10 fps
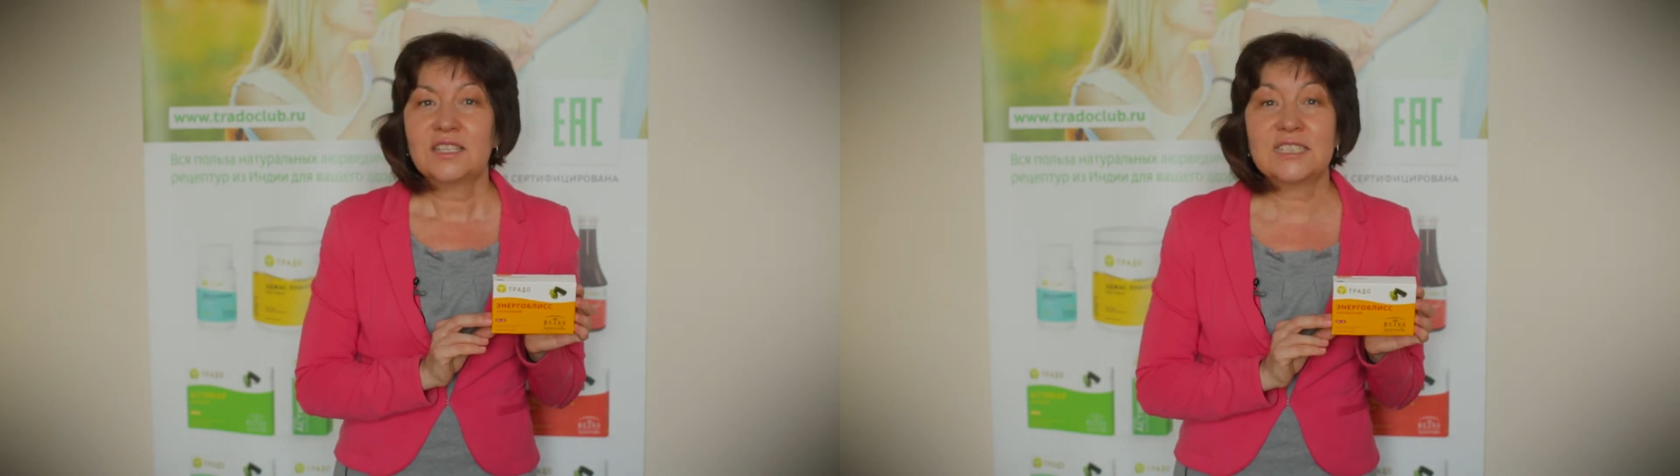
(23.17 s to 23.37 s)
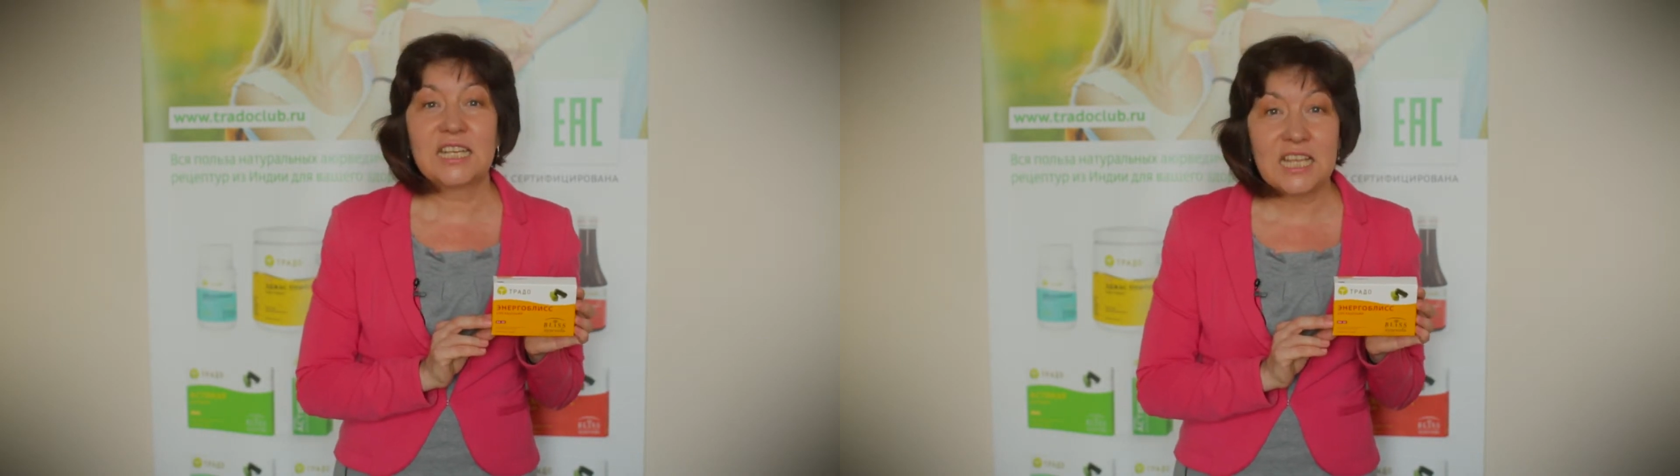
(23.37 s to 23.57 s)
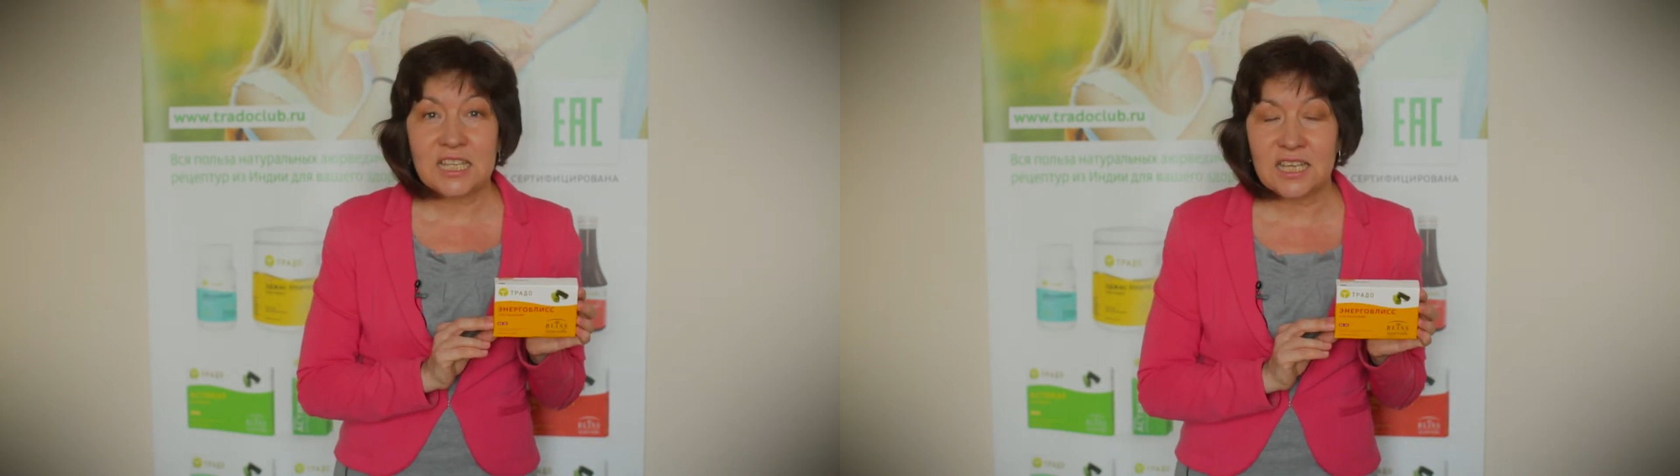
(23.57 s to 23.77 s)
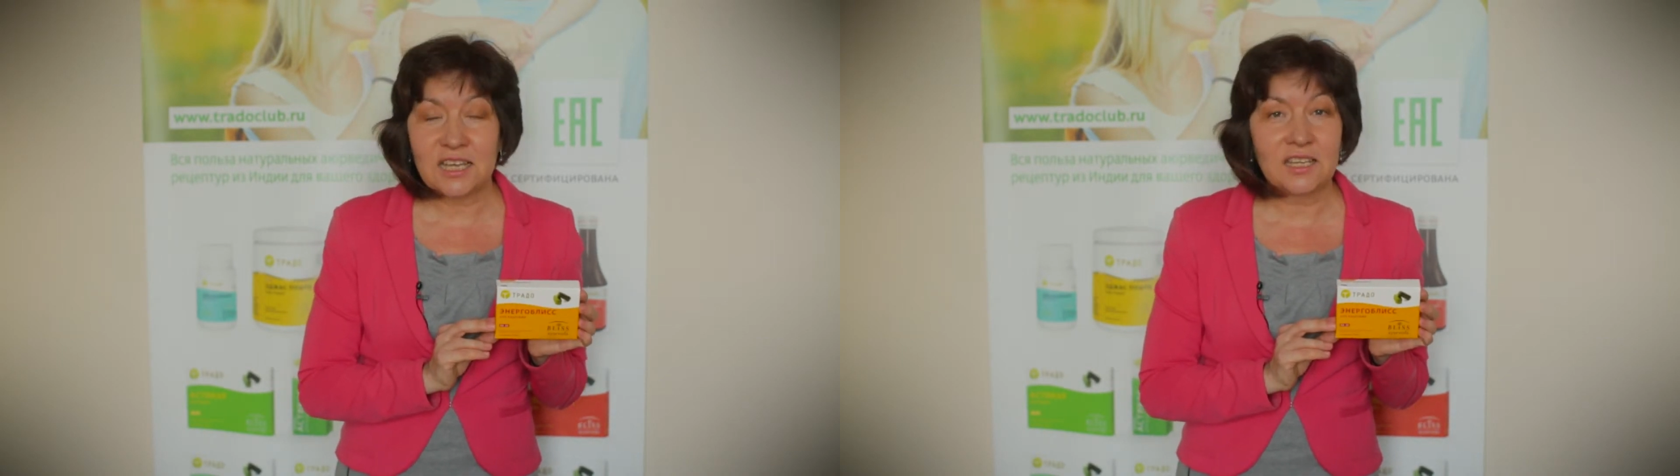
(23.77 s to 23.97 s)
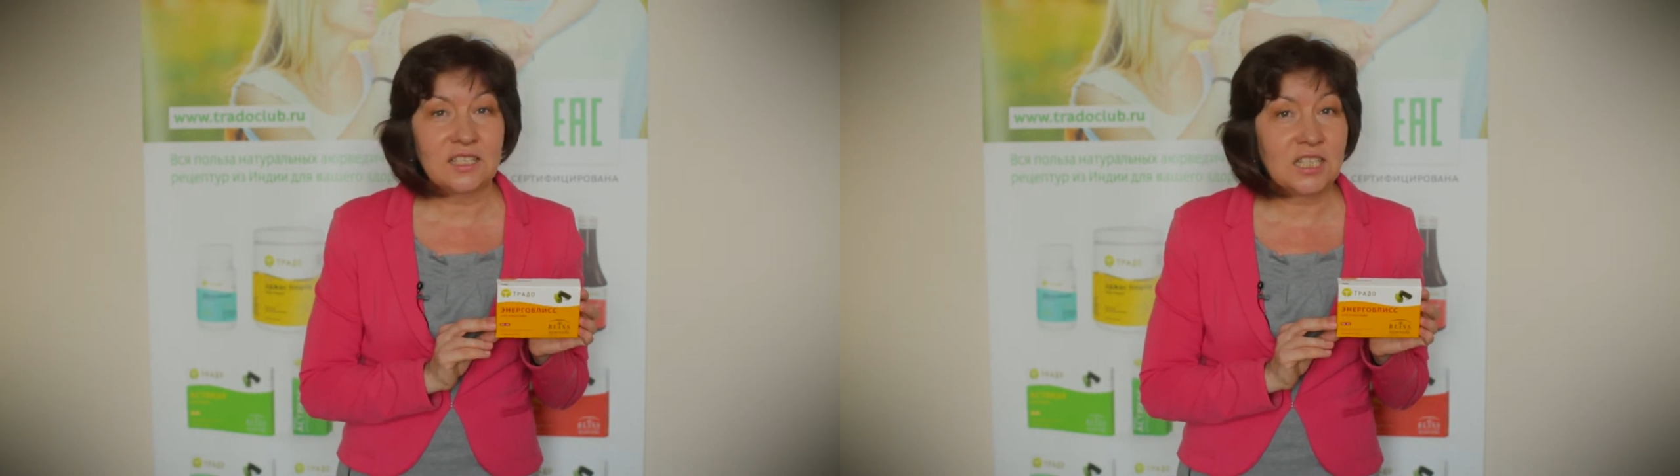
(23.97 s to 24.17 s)

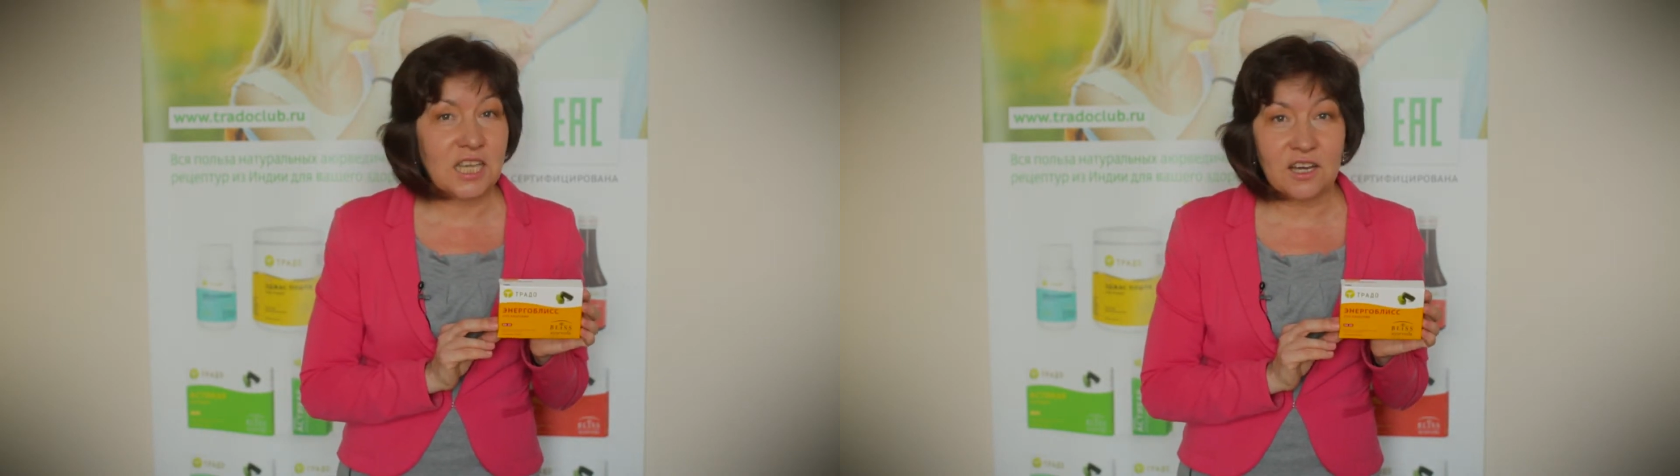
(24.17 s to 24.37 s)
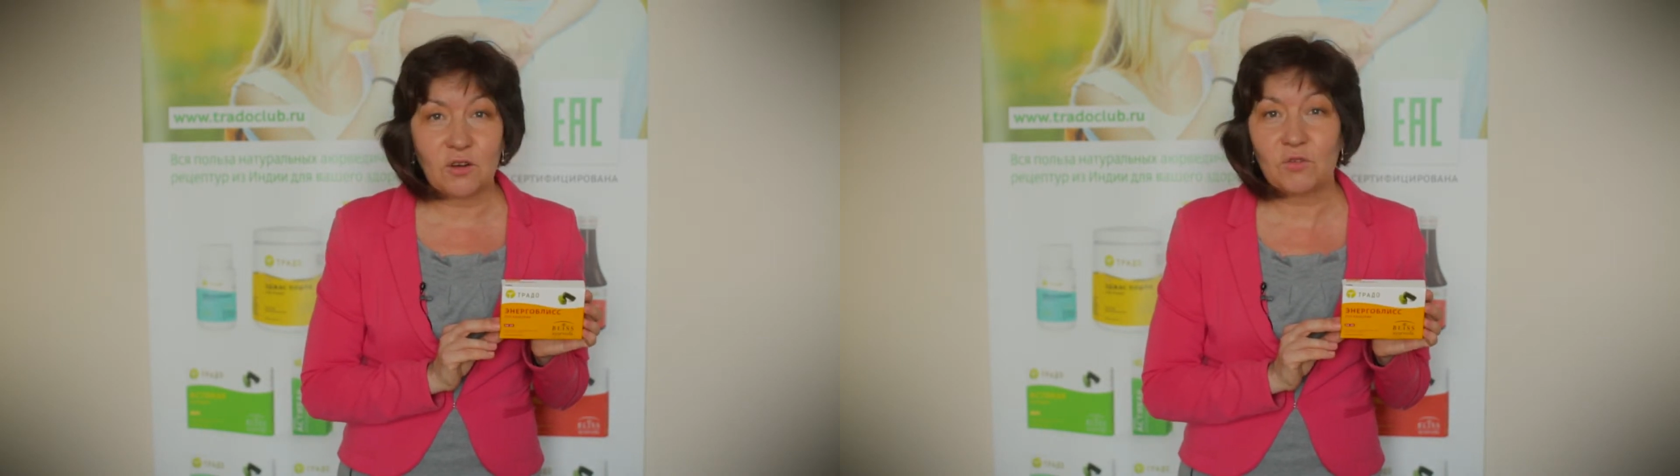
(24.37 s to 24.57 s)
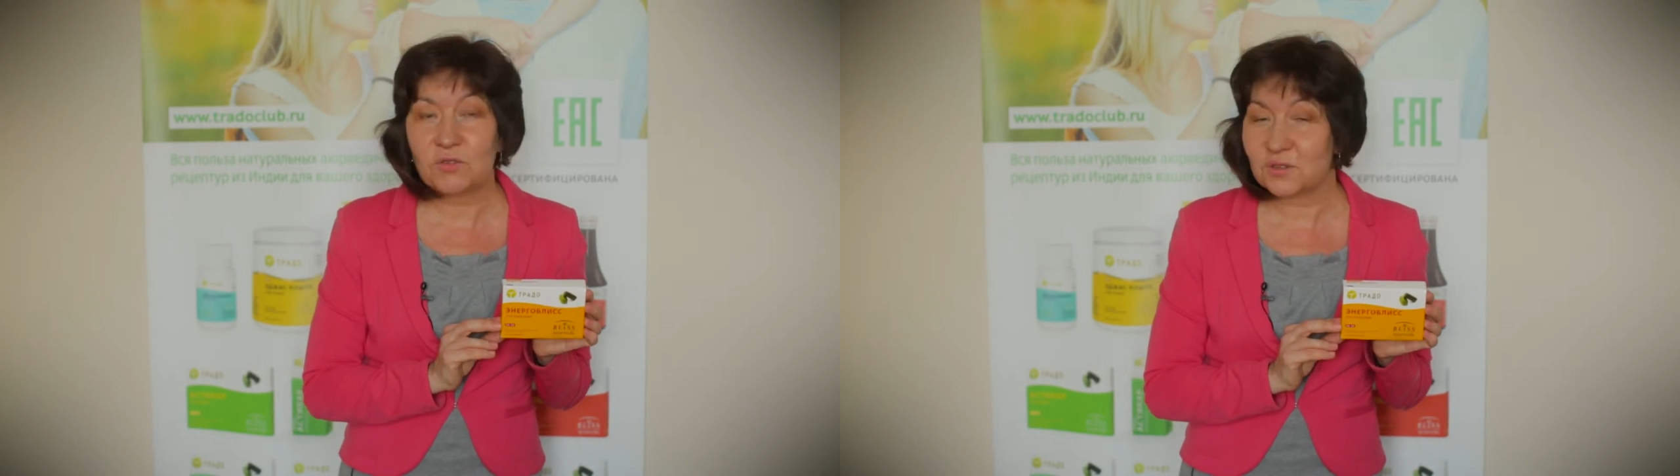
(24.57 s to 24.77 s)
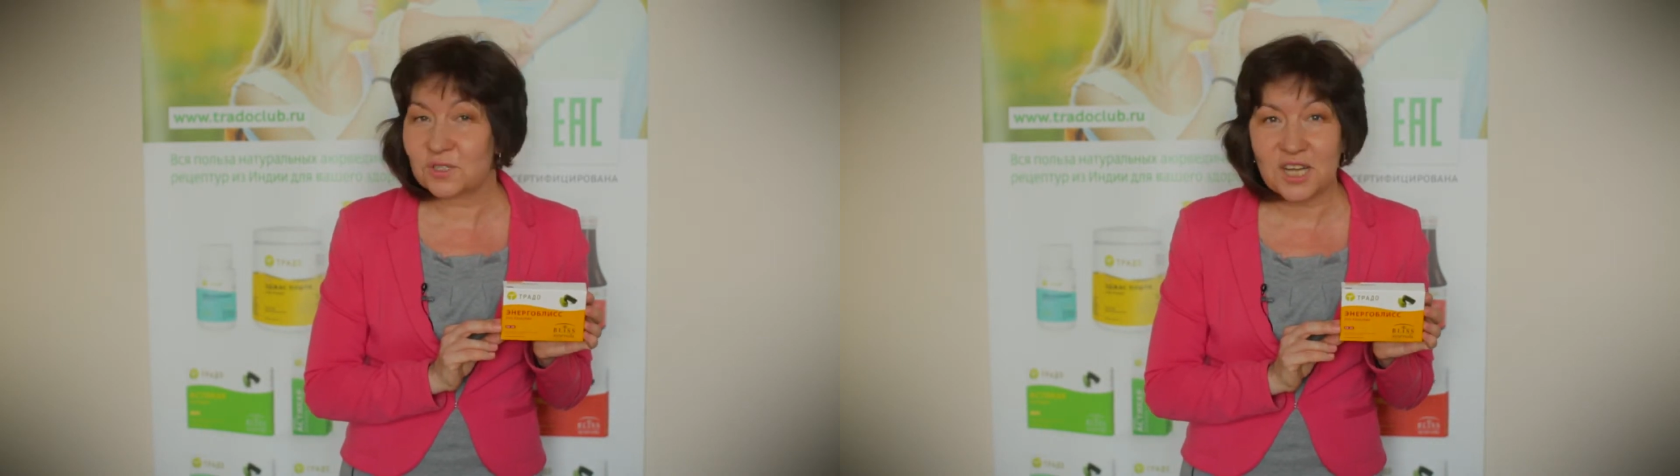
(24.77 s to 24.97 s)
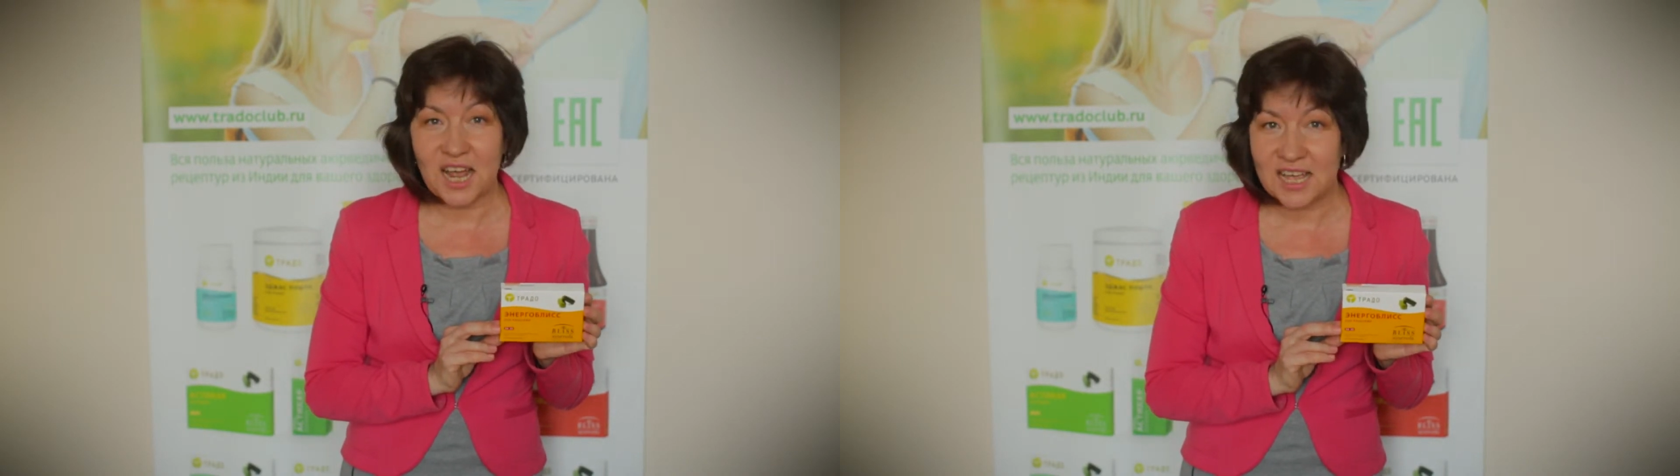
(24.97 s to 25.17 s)
зрение не
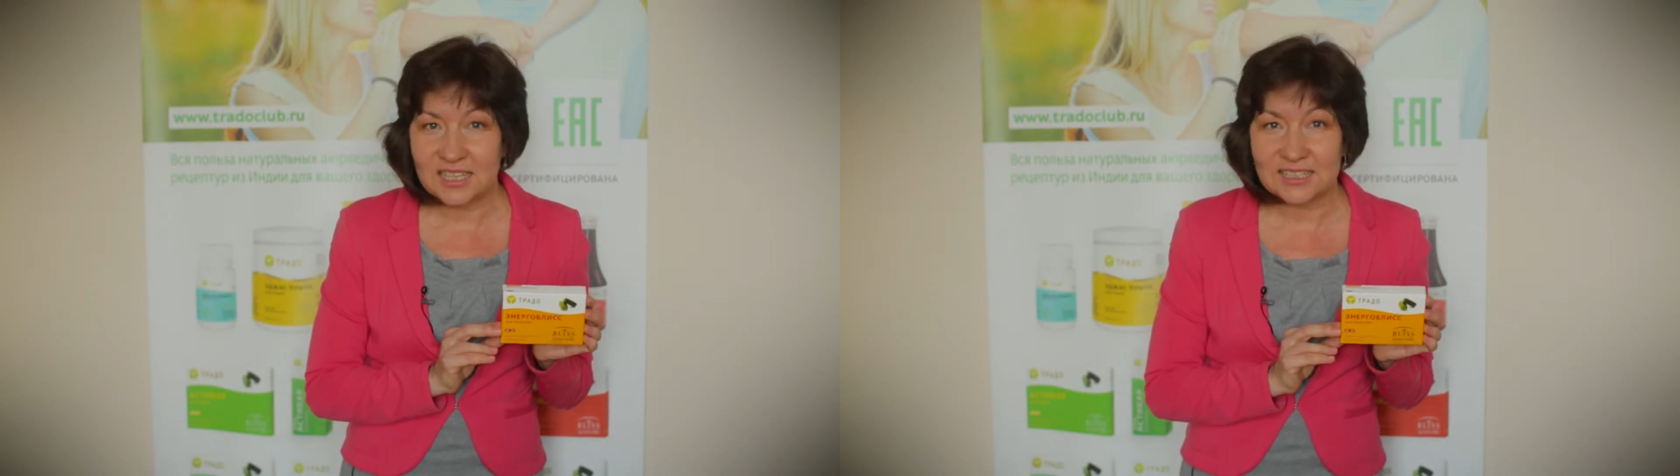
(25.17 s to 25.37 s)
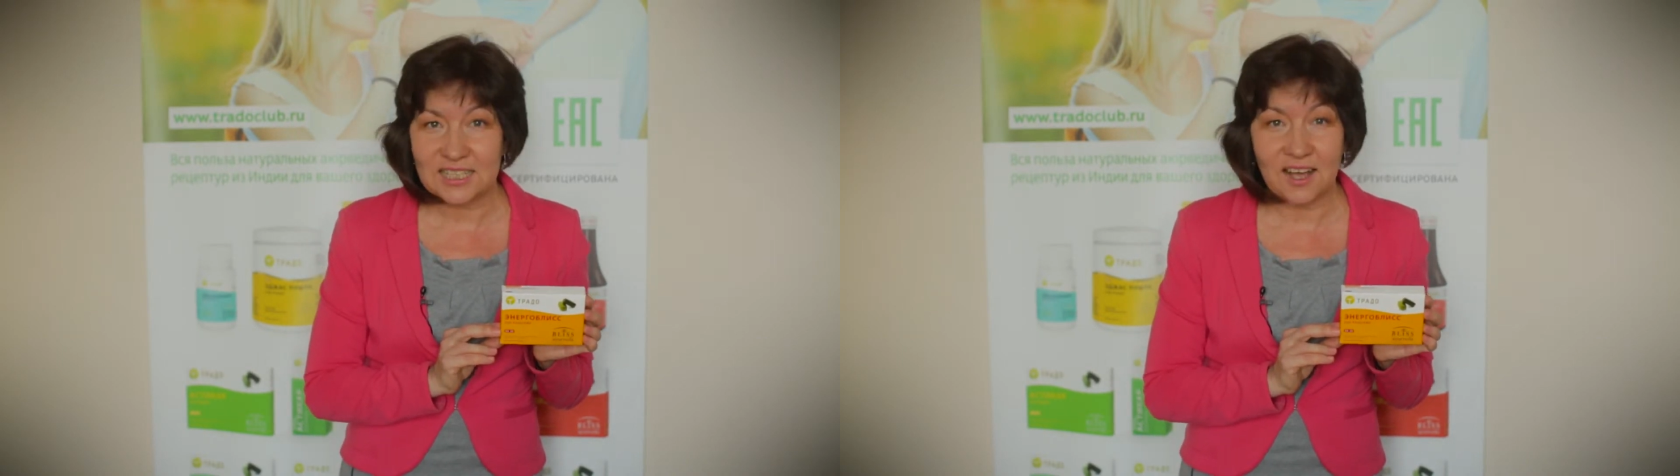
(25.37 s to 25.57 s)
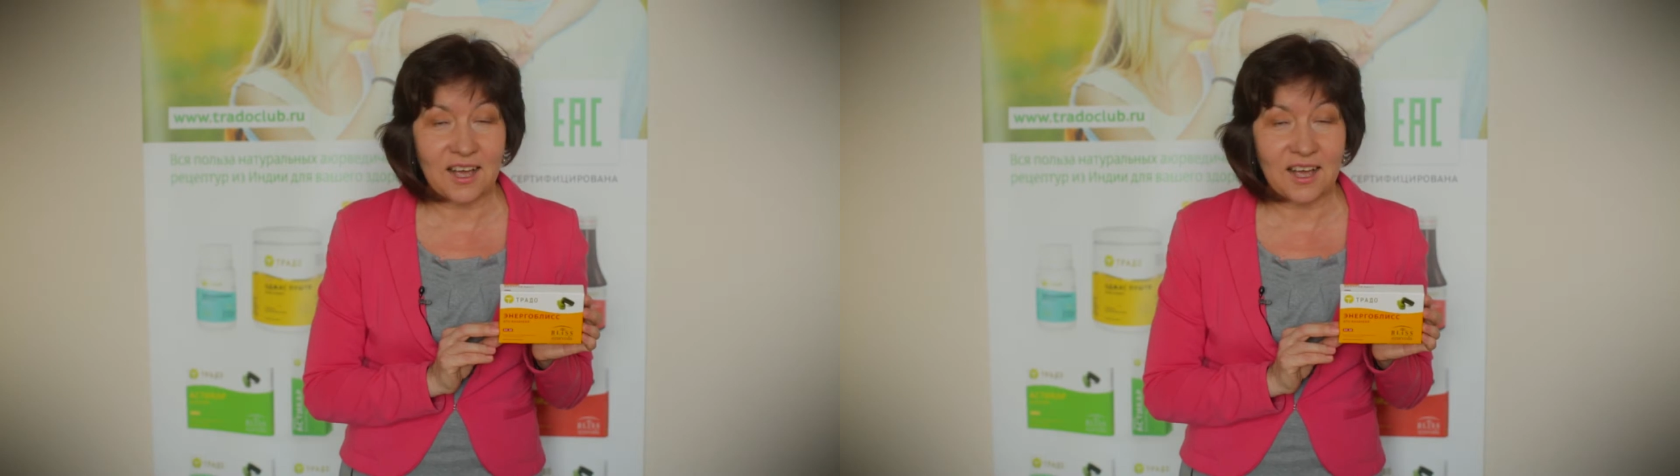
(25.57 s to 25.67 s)
ухудшается,